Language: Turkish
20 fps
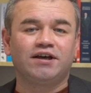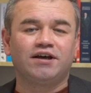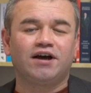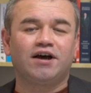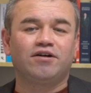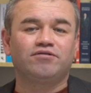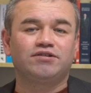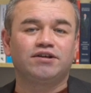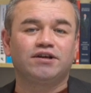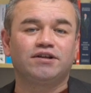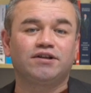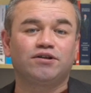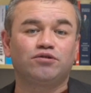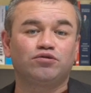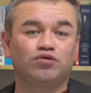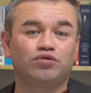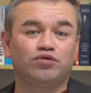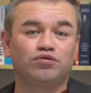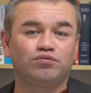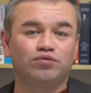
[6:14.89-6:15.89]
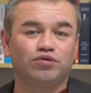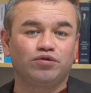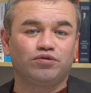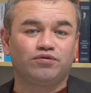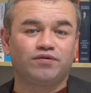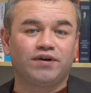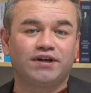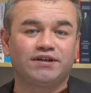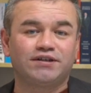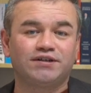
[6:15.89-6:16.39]
Haftaya da doğum günü
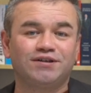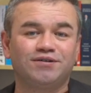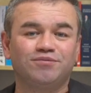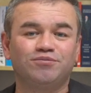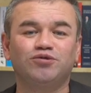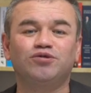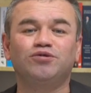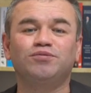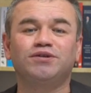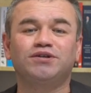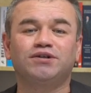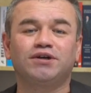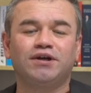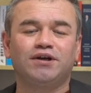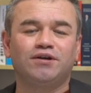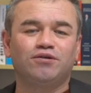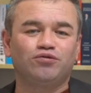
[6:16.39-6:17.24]
var. Bunu bir